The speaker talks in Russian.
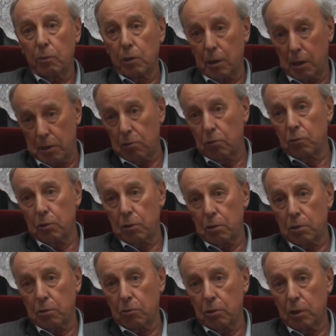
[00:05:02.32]
были разного
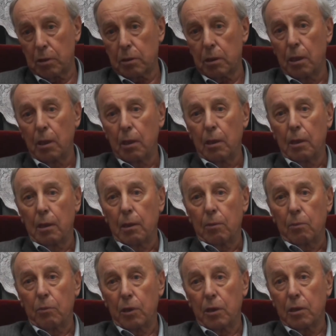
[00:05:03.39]
возраста у нас.
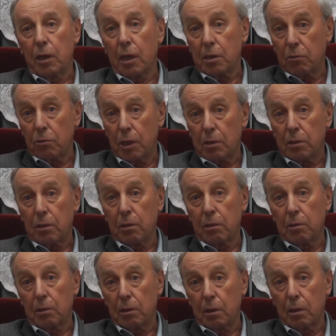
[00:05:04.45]
Были даже у нас
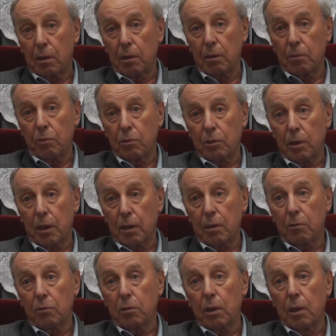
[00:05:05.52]
э, такие
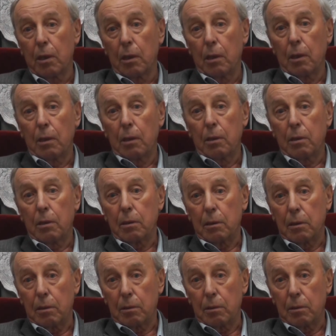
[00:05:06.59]
музыканты, вот, э,